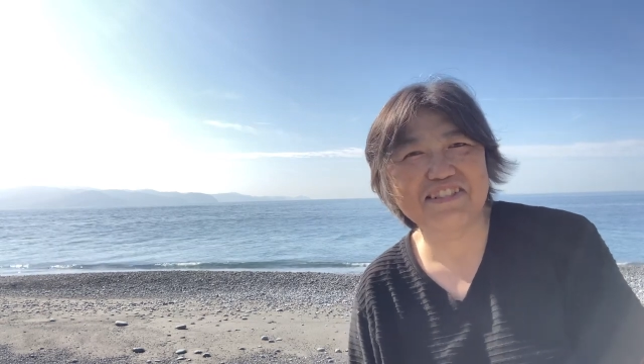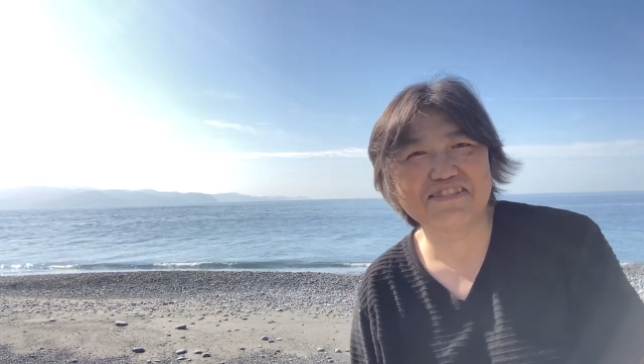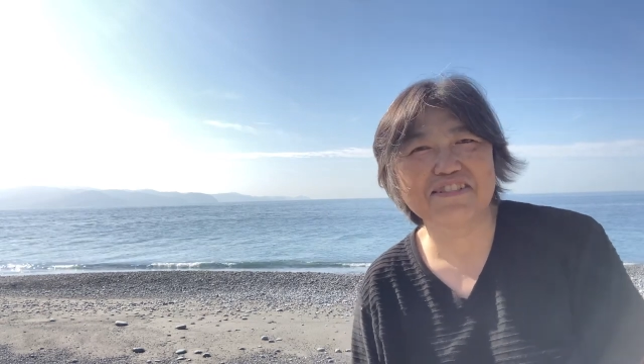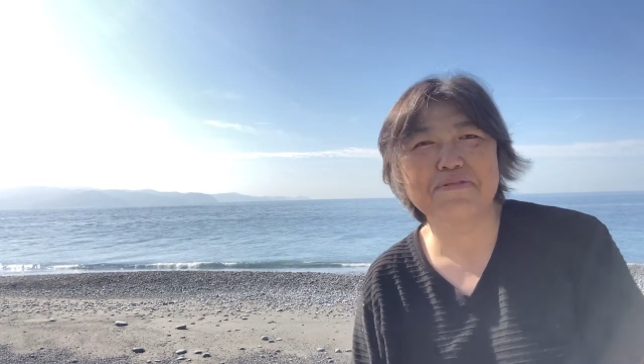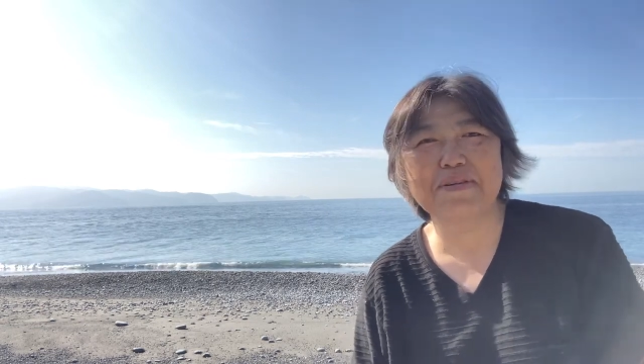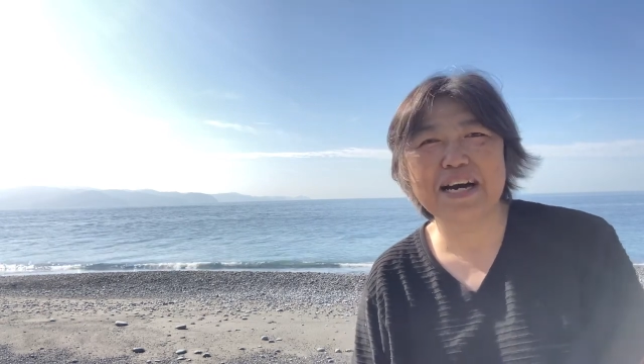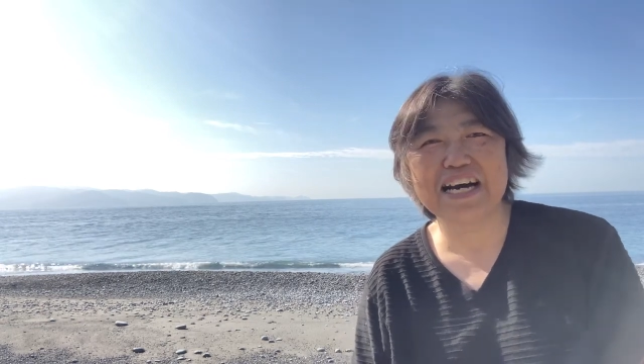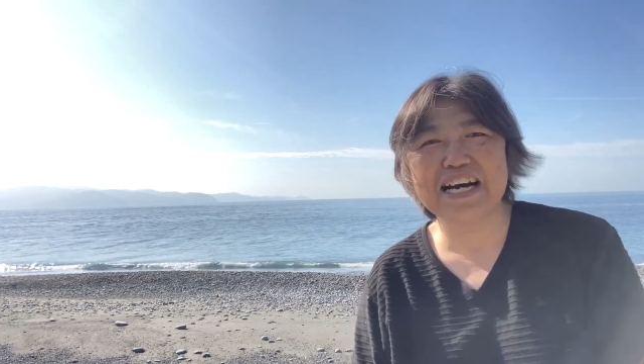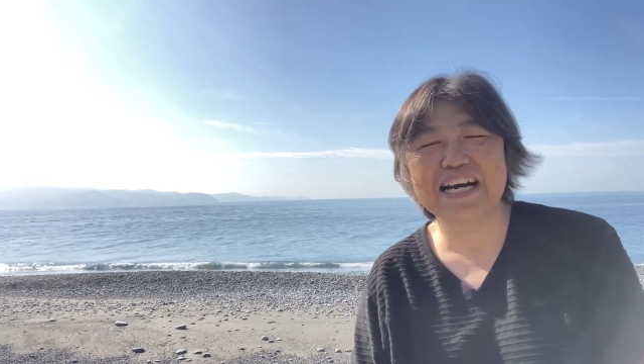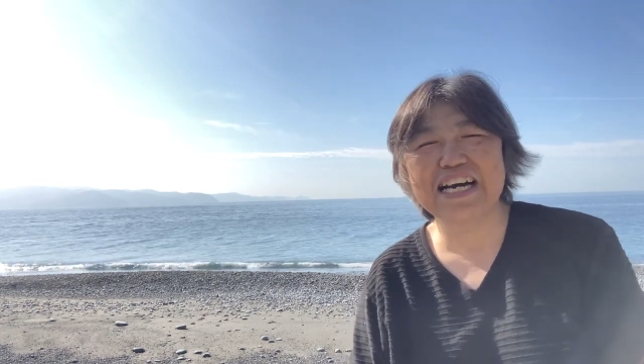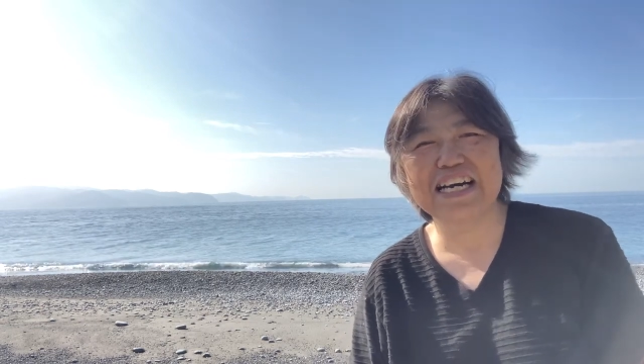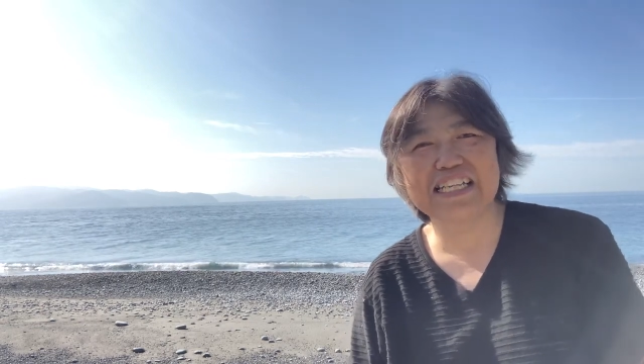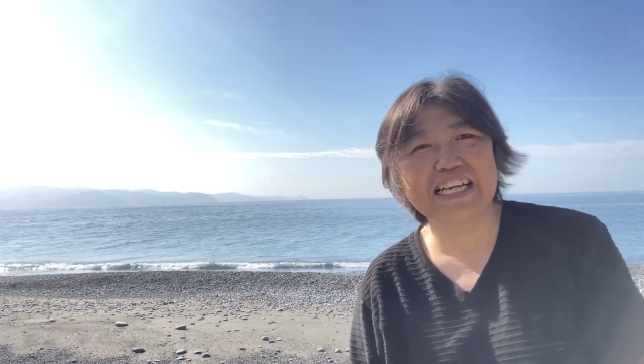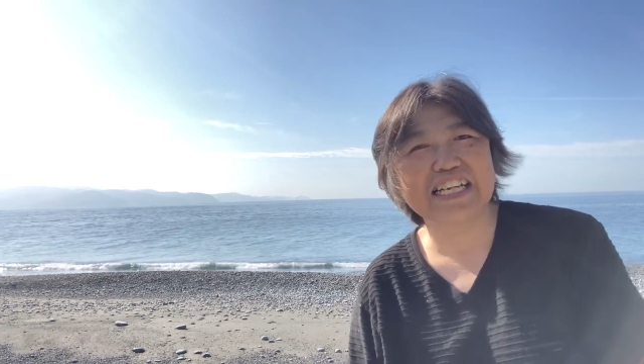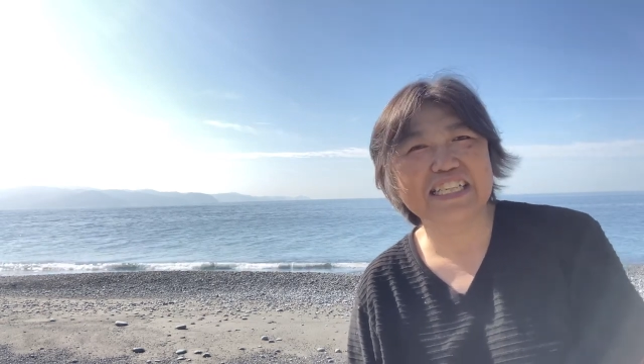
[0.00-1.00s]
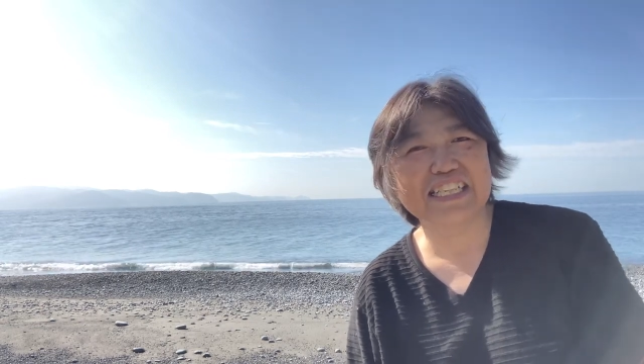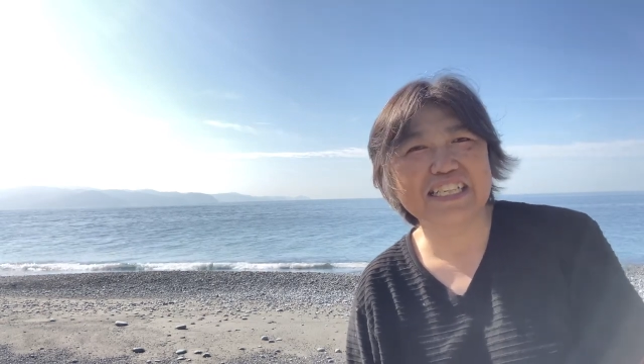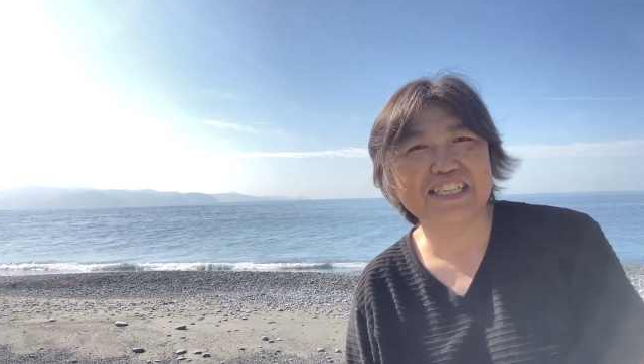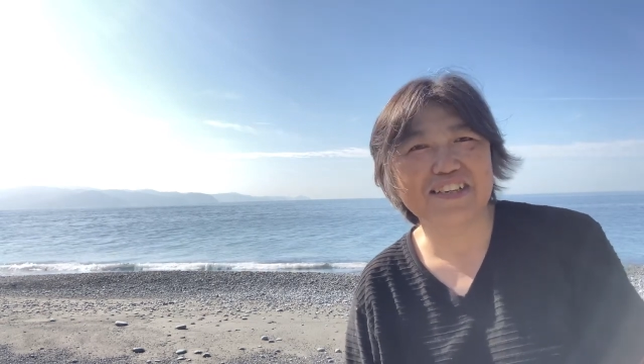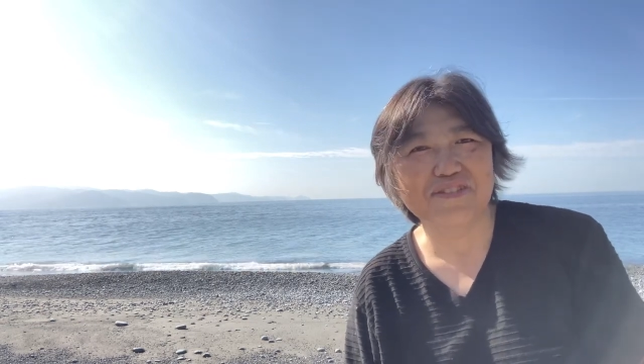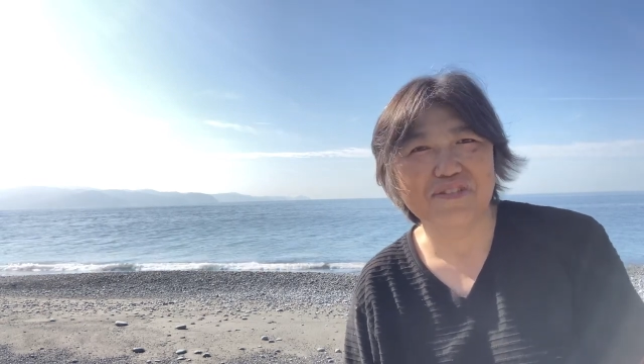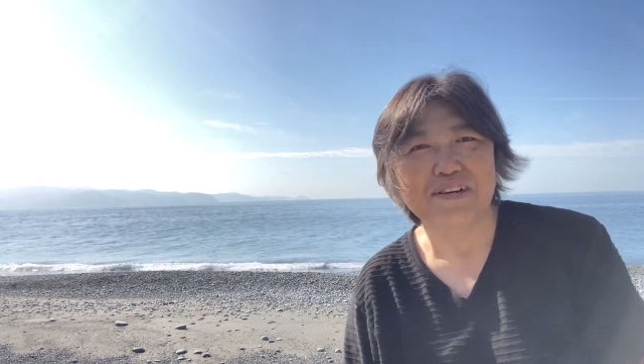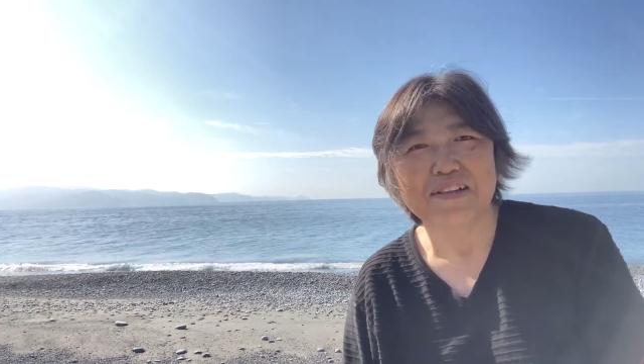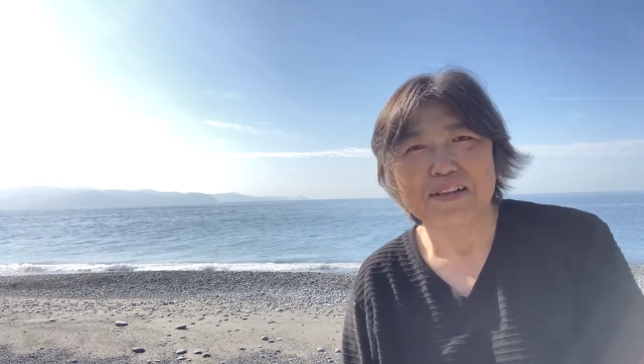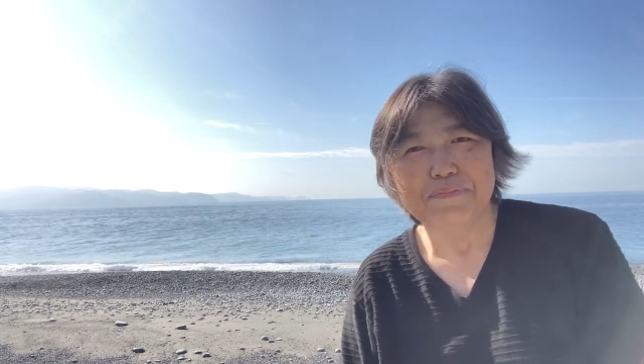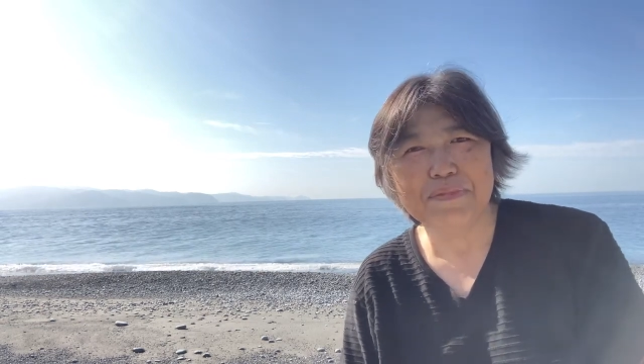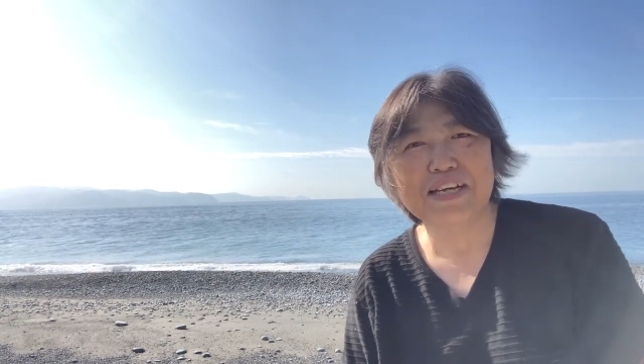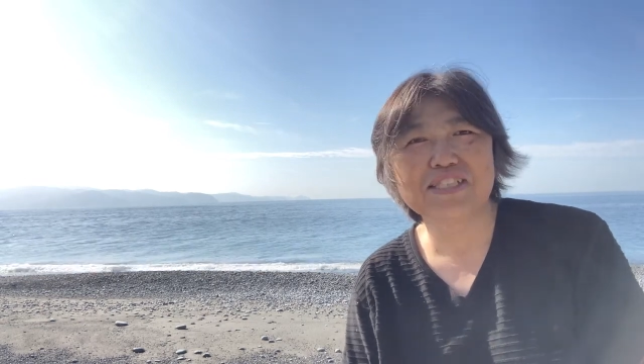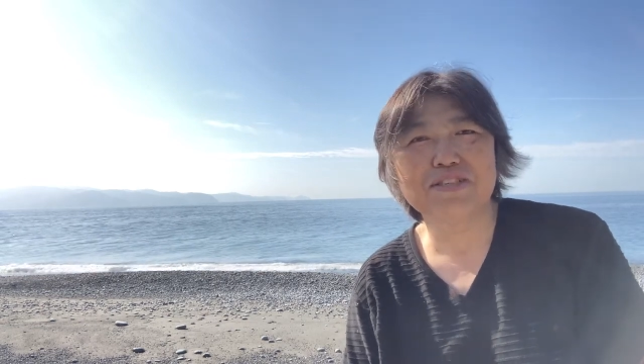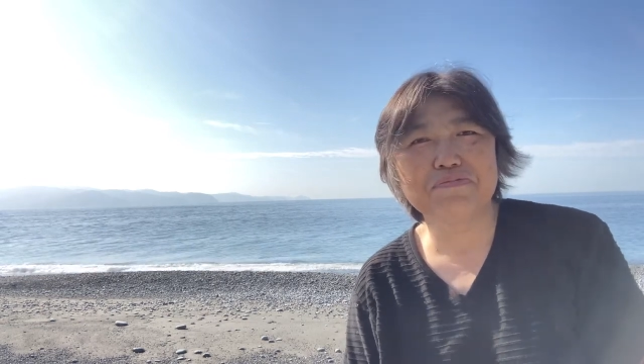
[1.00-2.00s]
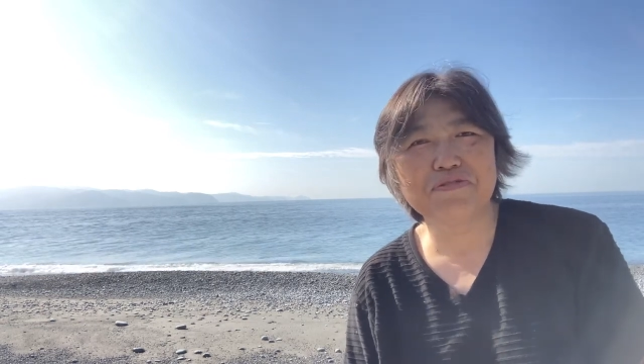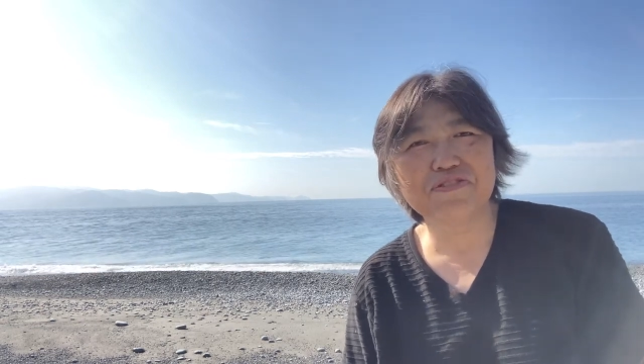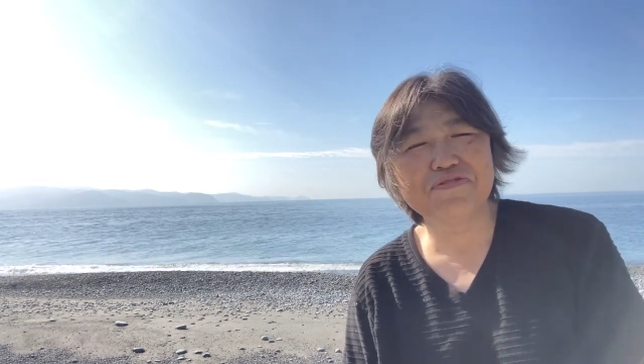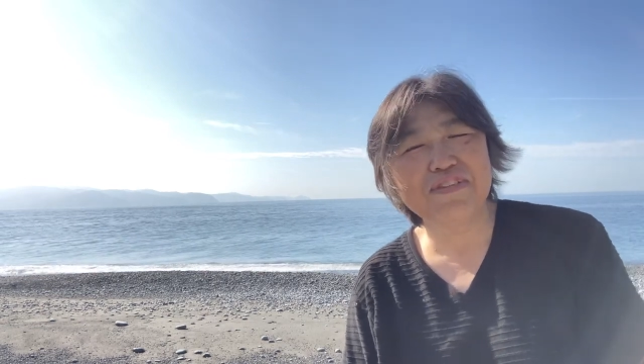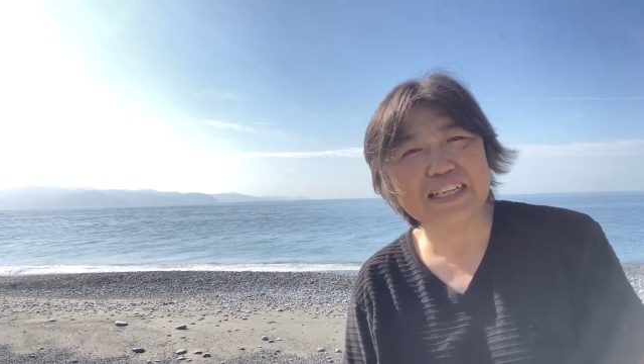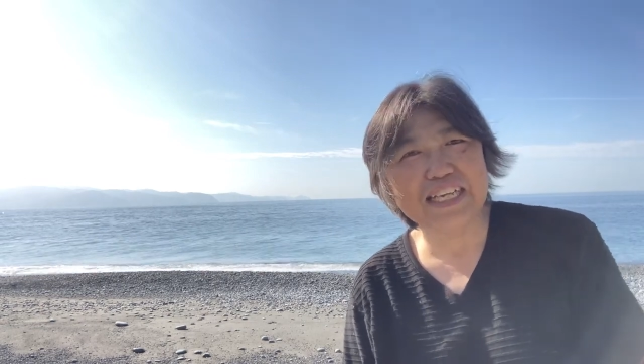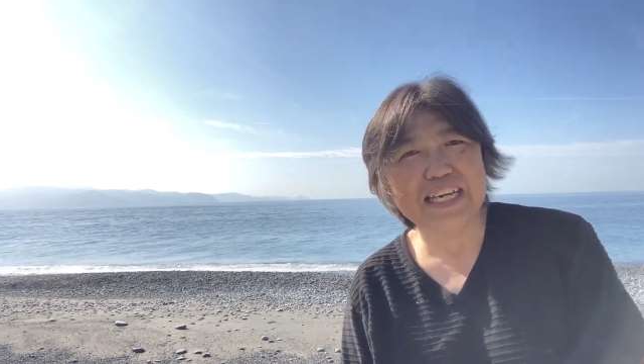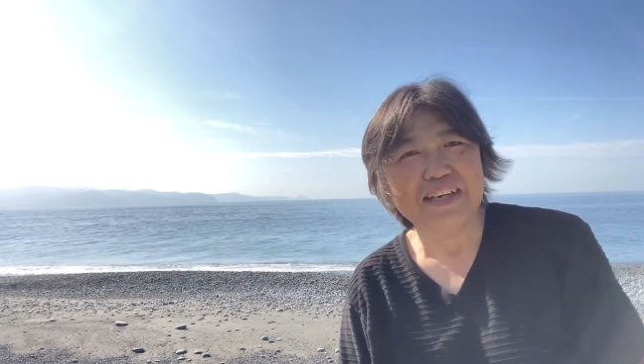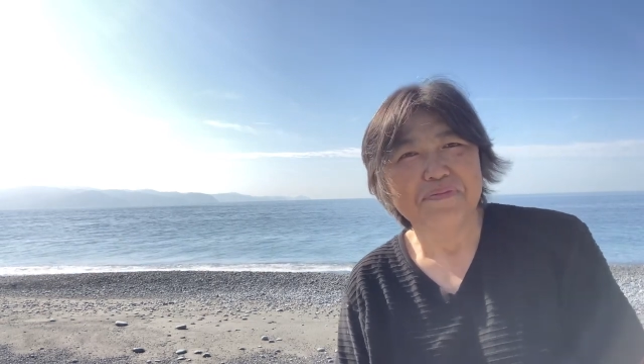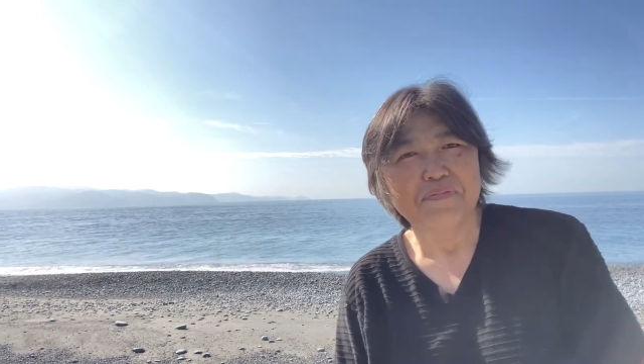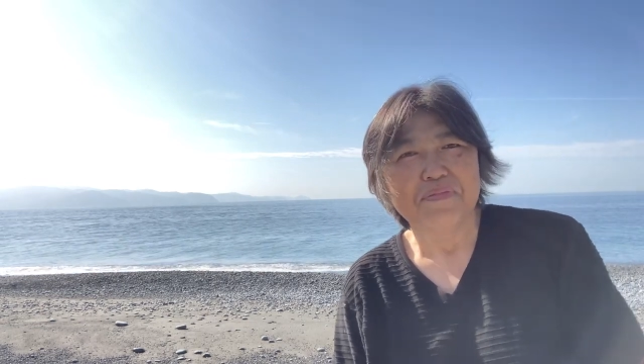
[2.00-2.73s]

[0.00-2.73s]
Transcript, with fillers: 言葉なんですけど、まあ、自分はね、